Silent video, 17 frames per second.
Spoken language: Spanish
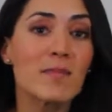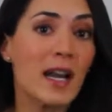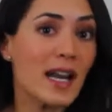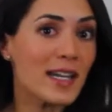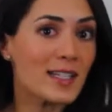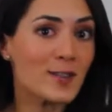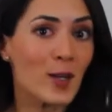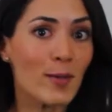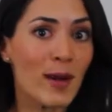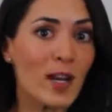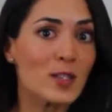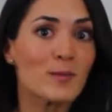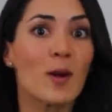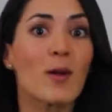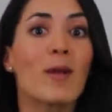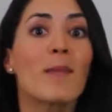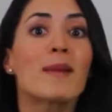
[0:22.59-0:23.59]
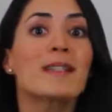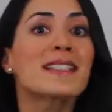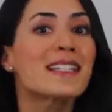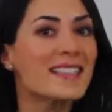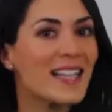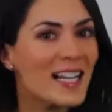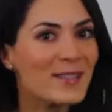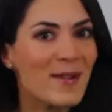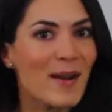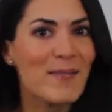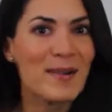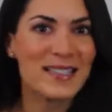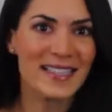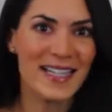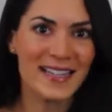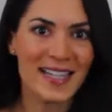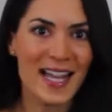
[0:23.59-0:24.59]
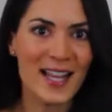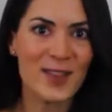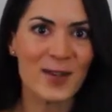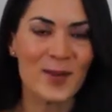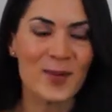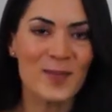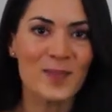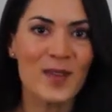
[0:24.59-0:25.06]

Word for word: para resolver los problemas que se les van presentando